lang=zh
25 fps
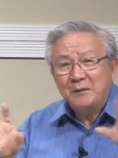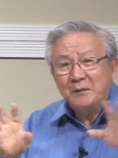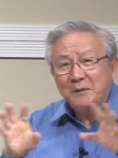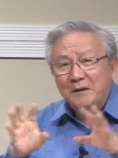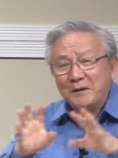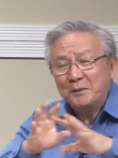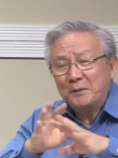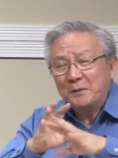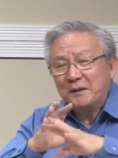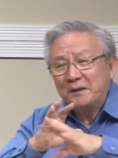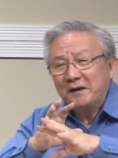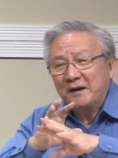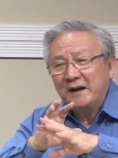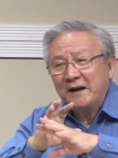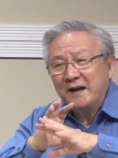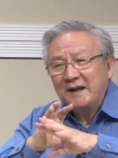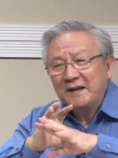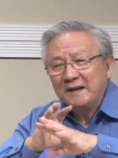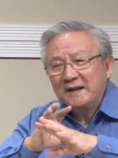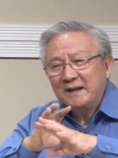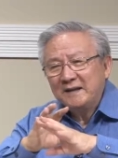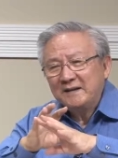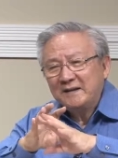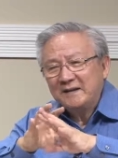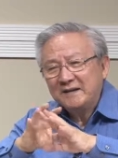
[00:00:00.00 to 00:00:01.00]
换句话说，
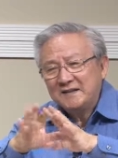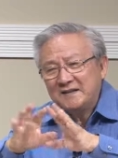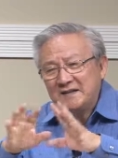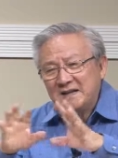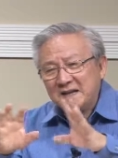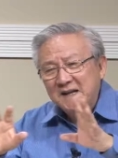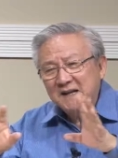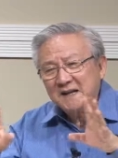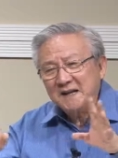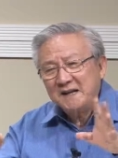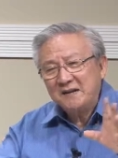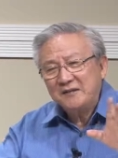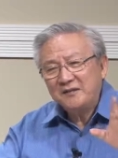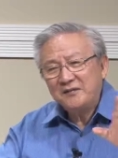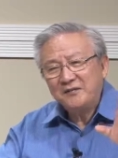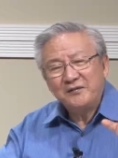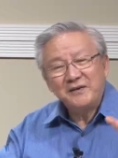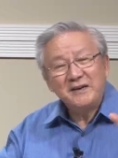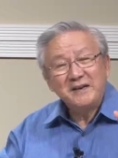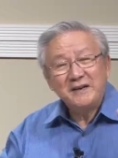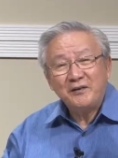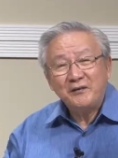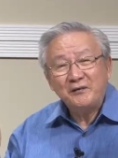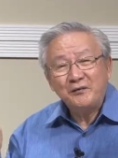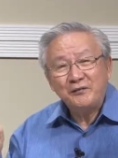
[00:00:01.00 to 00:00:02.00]
他这个基因是
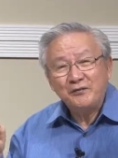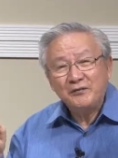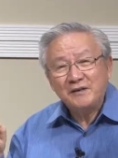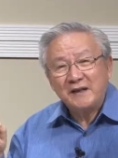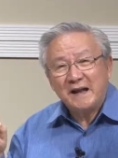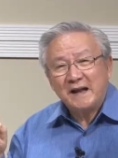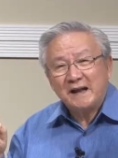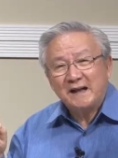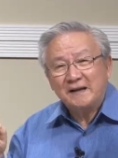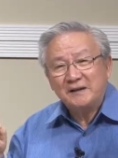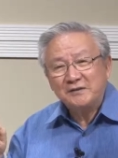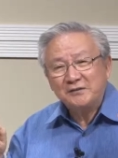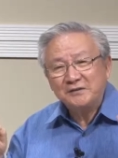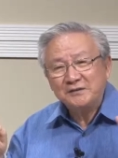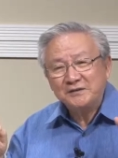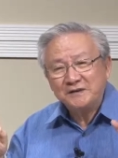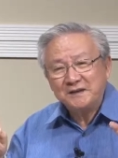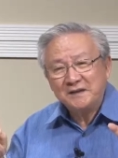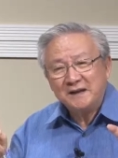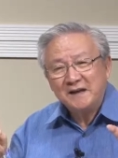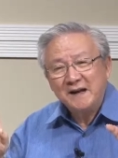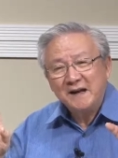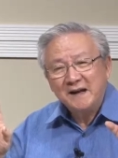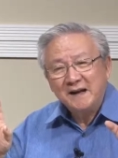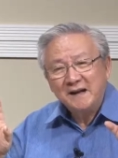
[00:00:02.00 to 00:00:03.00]
非常复杂的东
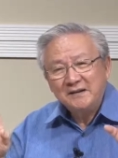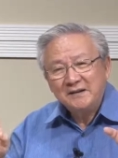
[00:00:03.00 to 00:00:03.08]
西。